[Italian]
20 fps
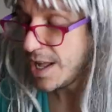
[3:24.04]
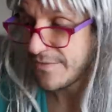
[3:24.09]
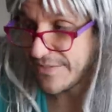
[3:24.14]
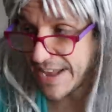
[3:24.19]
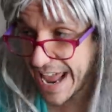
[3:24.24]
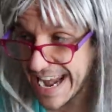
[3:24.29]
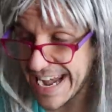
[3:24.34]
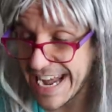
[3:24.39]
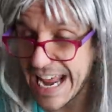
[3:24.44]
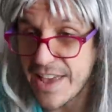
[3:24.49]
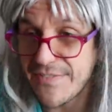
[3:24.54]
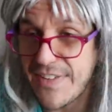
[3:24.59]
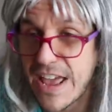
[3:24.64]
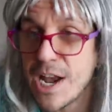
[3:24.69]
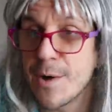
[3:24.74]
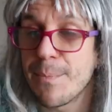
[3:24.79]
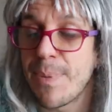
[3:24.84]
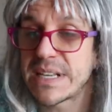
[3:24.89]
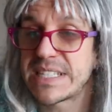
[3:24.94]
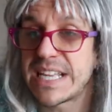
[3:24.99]
Vieni,
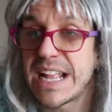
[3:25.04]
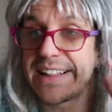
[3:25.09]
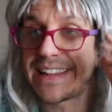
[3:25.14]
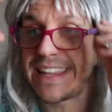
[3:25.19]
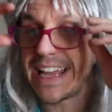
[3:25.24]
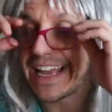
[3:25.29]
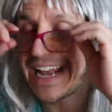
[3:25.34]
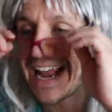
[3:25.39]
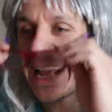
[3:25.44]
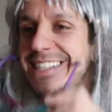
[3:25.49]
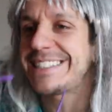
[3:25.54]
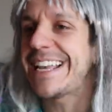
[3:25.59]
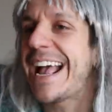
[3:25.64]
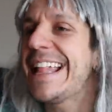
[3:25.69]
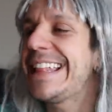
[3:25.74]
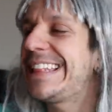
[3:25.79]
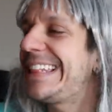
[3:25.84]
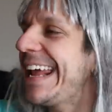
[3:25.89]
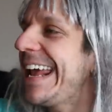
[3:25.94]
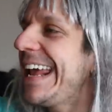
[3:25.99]
vieni un po' a sentire,
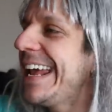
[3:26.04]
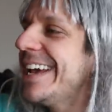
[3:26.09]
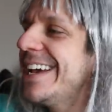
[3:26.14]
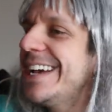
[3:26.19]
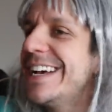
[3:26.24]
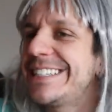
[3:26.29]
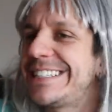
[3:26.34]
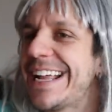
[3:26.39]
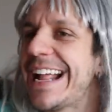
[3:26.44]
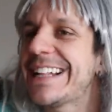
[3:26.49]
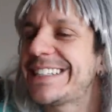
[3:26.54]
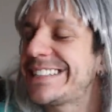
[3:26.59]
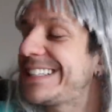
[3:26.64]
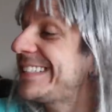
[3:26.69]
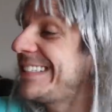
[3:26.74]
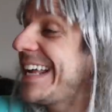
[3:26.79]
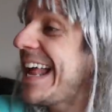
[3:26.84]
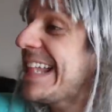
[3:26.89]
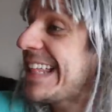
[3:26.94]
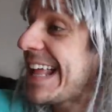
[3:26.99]
senti, sen
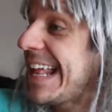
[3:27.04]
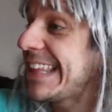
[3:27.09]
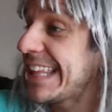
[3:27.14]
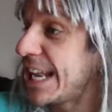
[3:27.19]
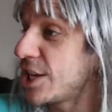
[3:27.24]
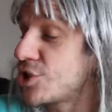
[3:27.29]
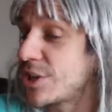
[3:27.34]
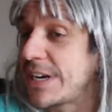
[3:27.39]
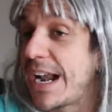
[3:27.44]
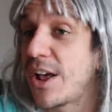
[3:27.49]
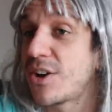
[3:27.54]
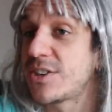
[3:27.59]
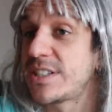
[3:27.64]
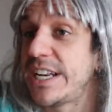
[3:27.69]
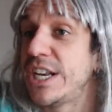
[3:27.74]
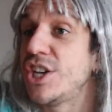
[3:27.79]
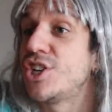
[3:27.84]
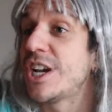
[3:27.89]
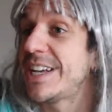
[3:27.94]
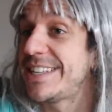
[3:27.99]
senti il telegiornale cosa
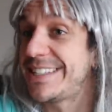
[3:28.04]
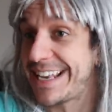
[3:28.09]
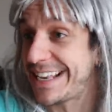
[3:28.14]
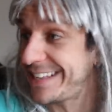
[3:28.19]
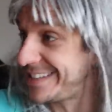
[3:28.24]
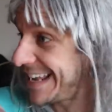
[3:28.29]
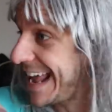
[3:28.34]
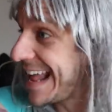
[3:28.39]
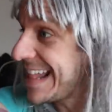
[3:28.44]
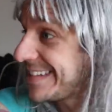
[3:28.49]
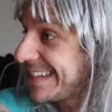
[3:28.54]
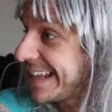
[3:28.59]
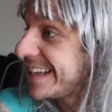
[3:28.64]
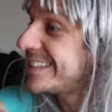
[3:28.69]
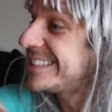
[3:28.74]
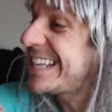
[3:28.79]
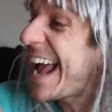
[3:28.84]
dice, S senti,